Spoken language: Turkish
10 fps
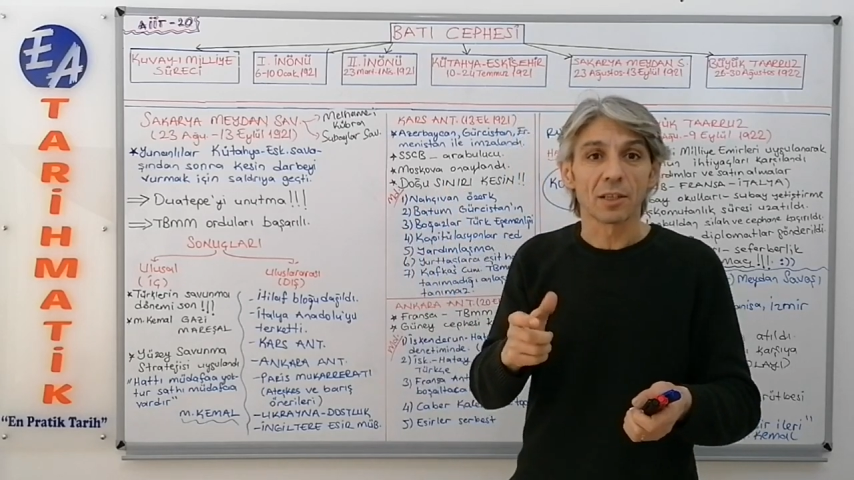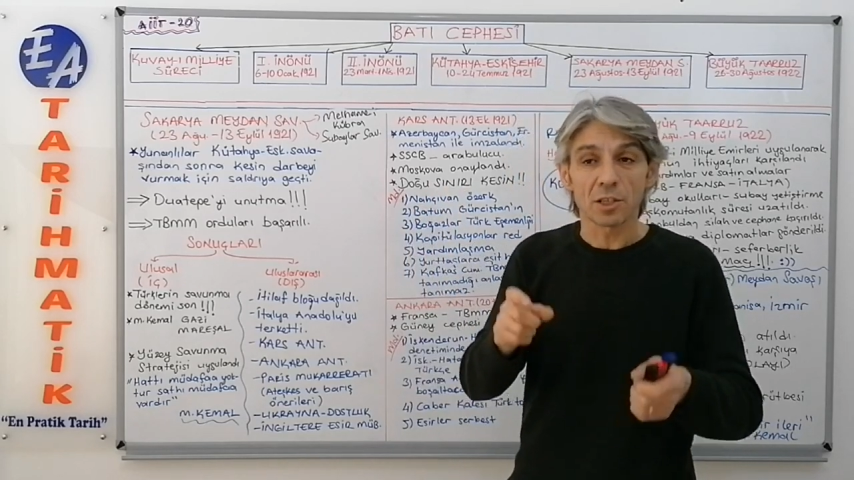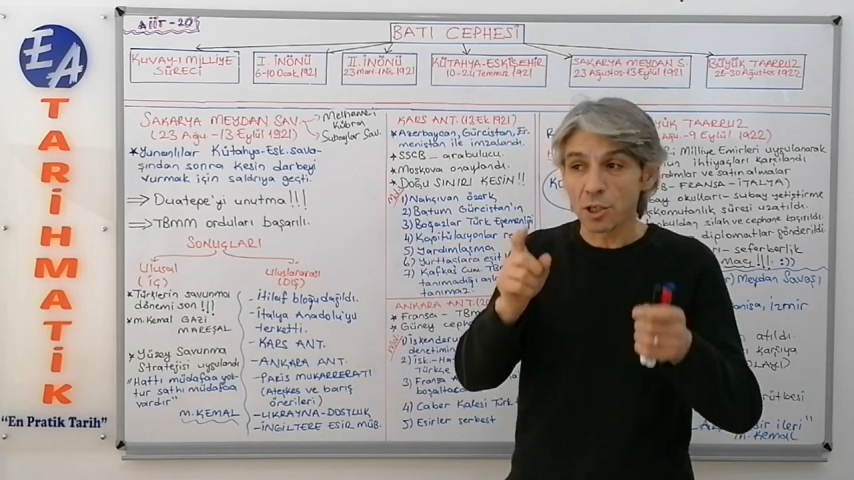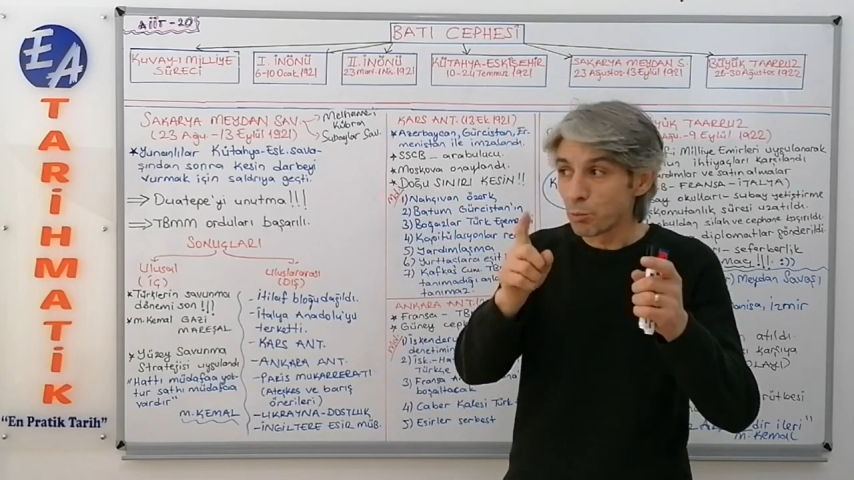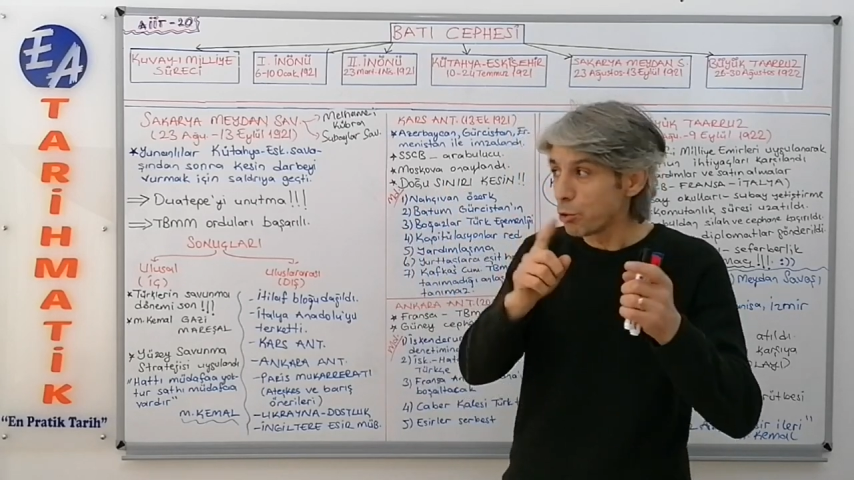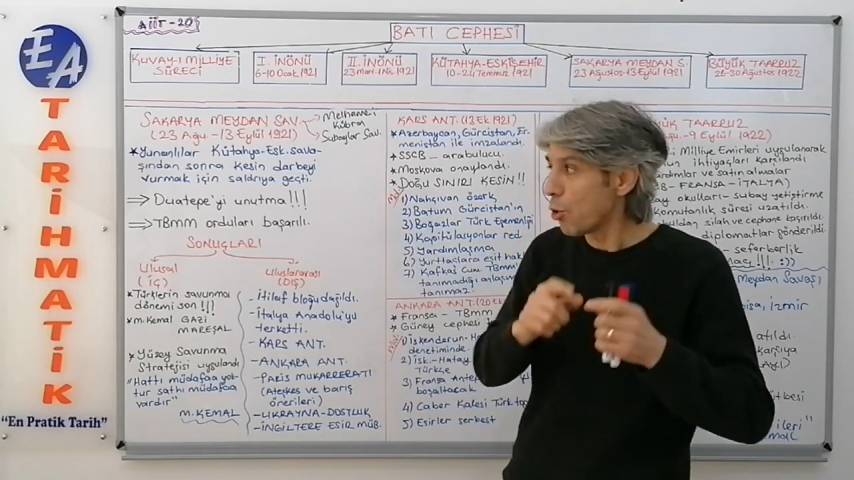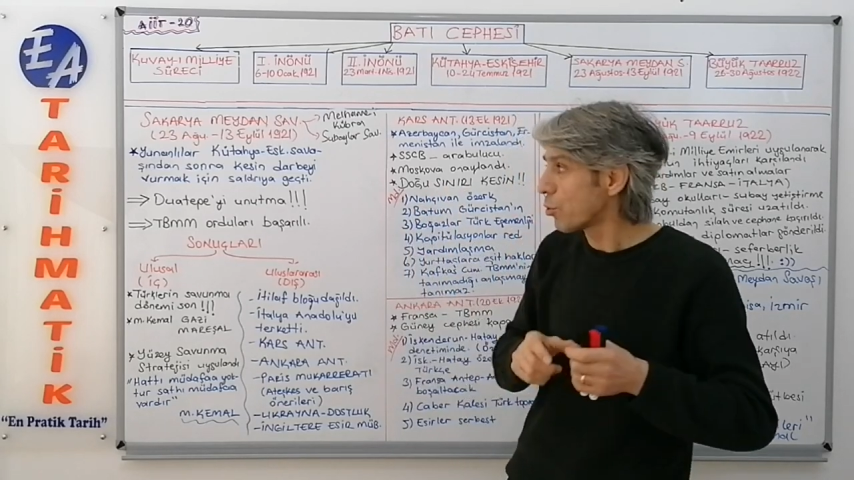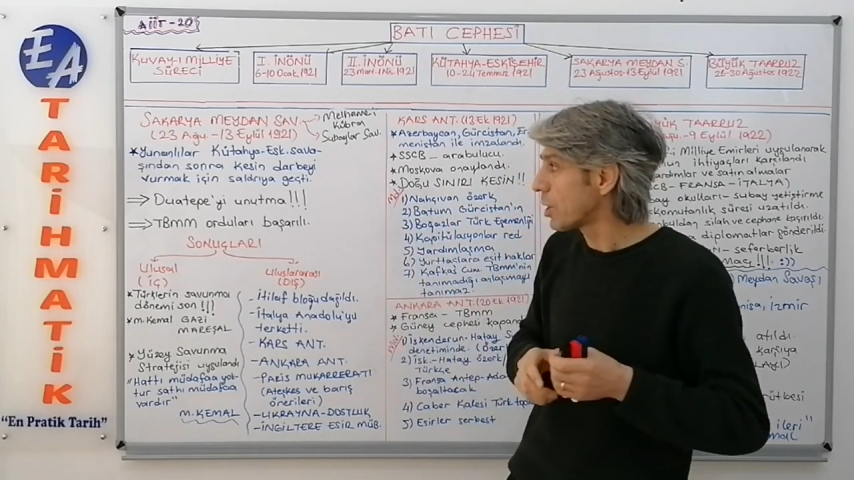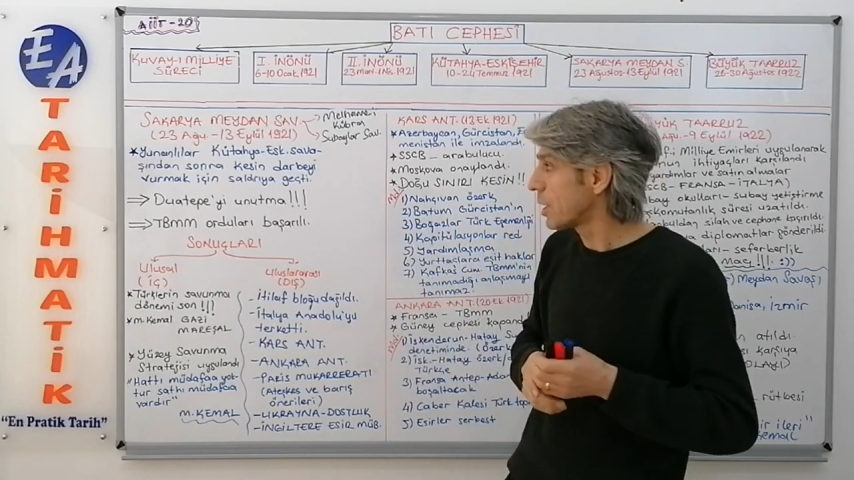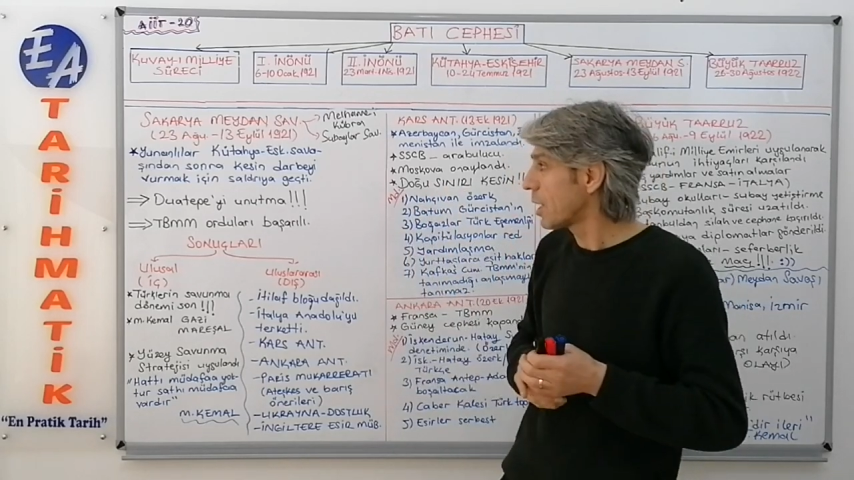İşte bu
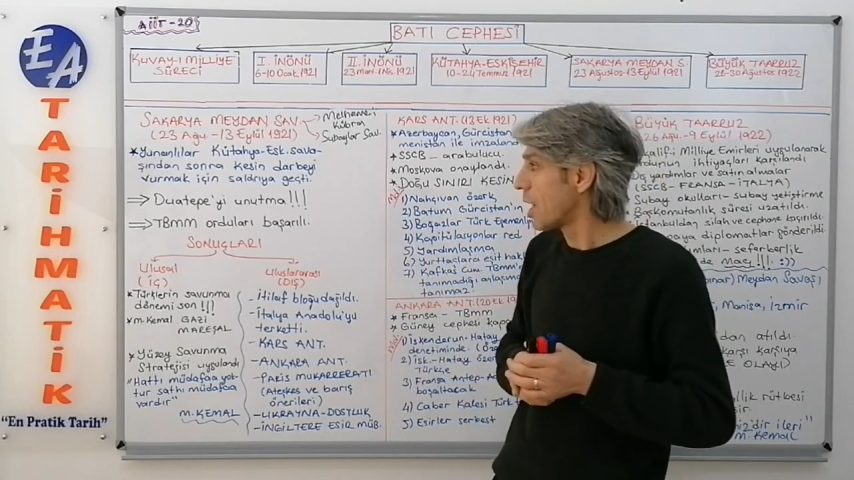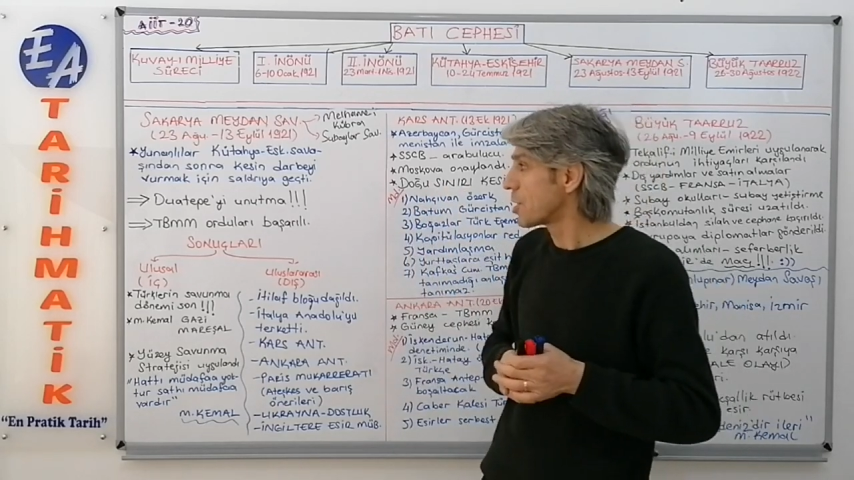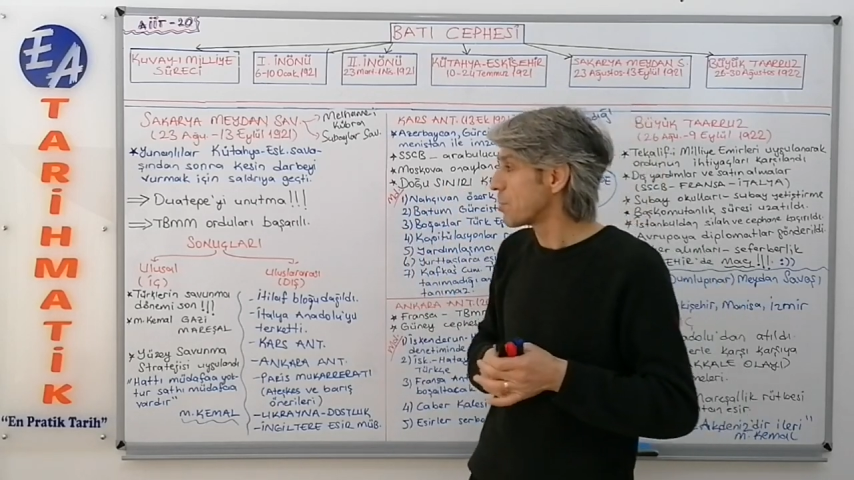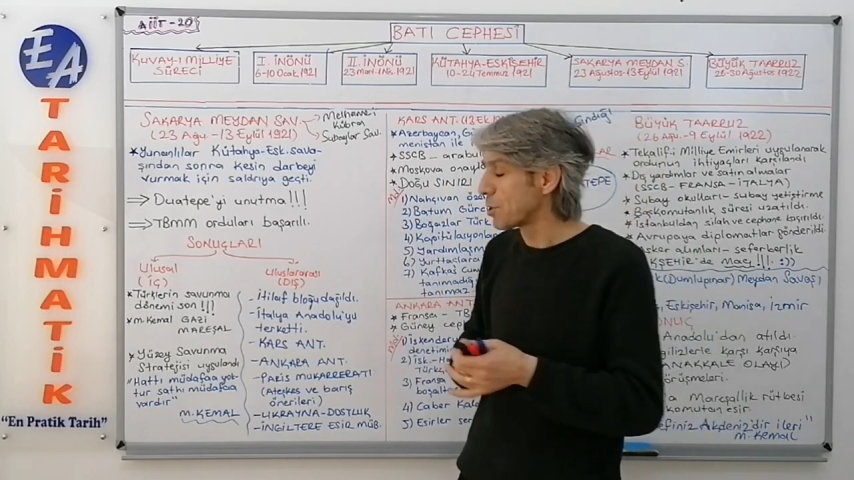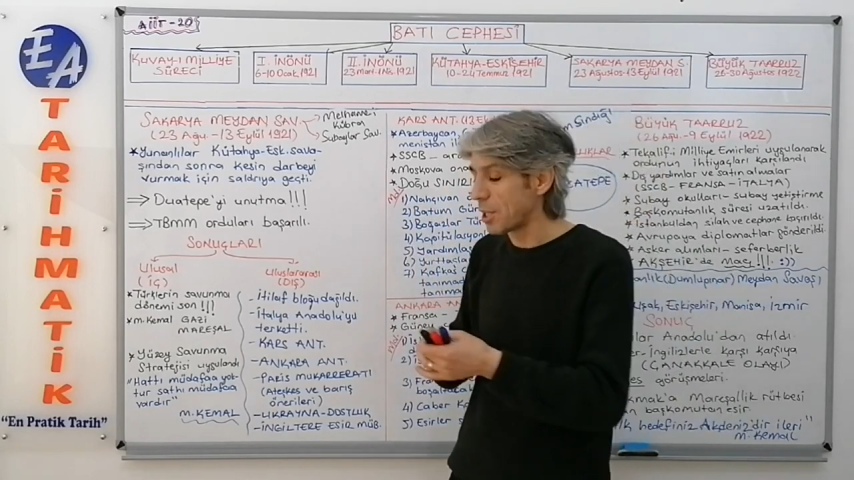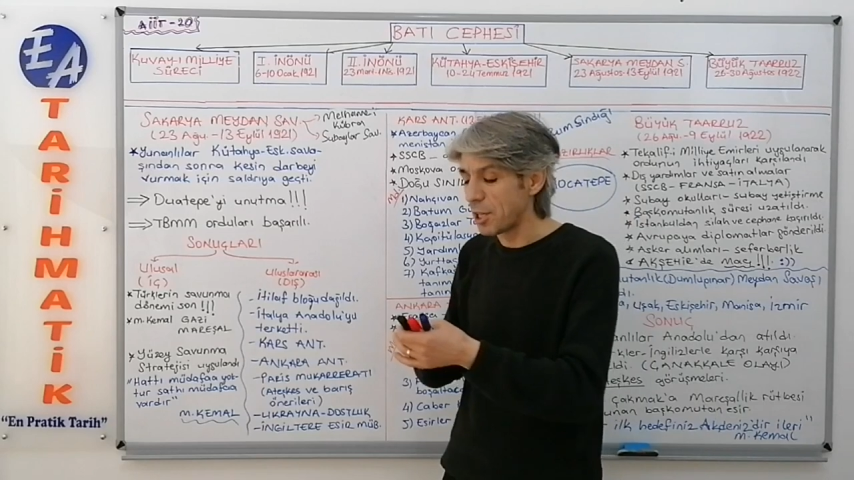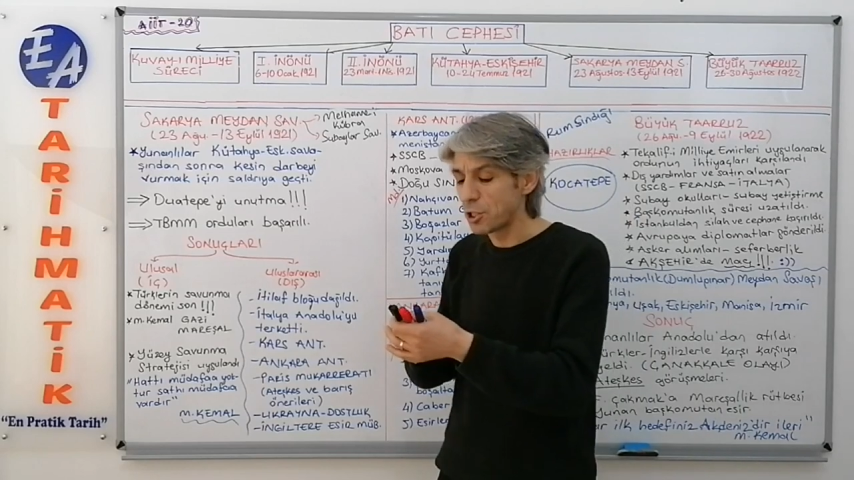noktada karşımıza